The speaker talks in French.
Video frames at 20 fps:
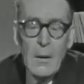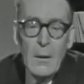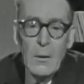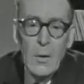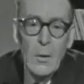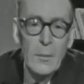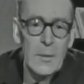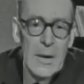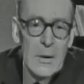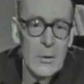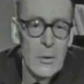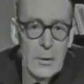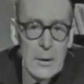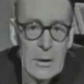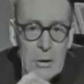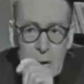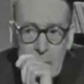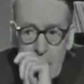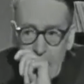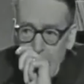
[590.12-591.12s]
comité de sûreté
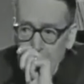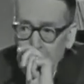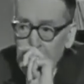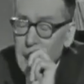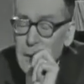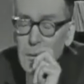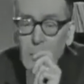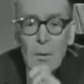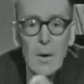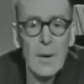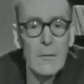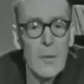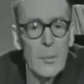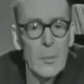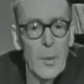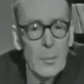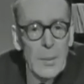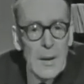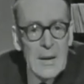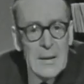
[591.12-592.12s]
générale, Danton l'avait
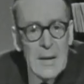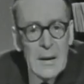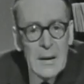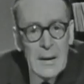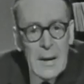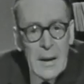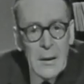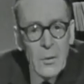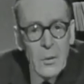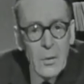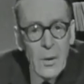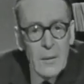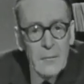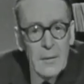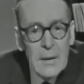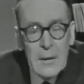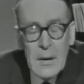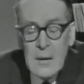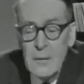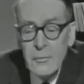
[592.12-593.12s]
peuplé de ses créatures,
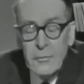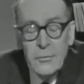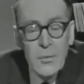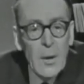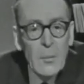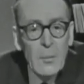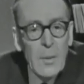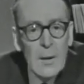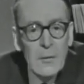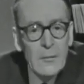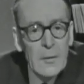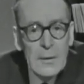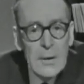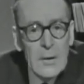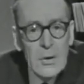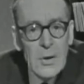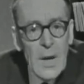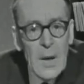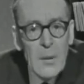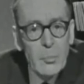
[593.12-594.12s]
avec des forbans, enfin des
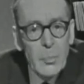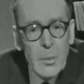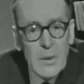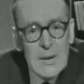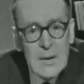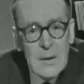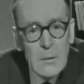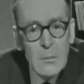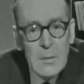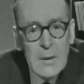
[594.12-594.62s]
gens impossibles.